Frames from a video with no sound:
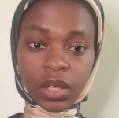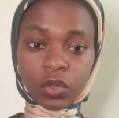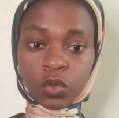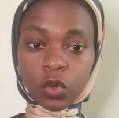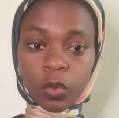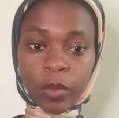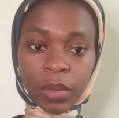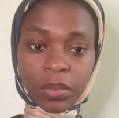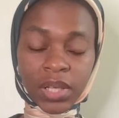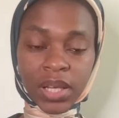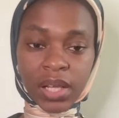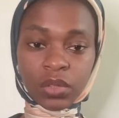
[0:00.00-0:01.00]
Donc euh,
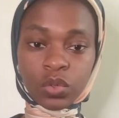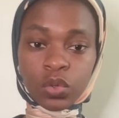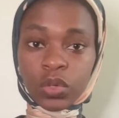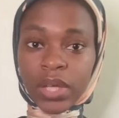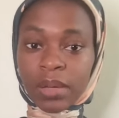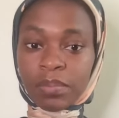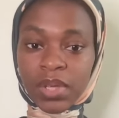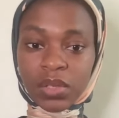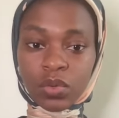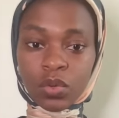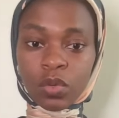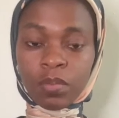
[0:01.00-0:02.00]
parmi les L2, il y a
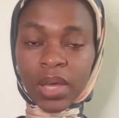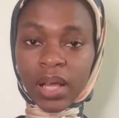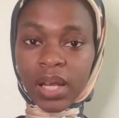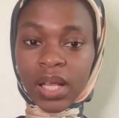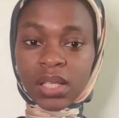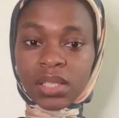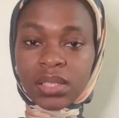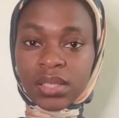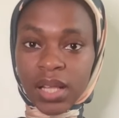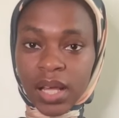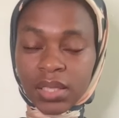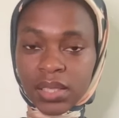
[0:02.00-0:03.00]
B2, Merlin,
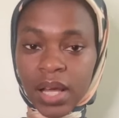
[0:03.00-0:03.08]
Stax.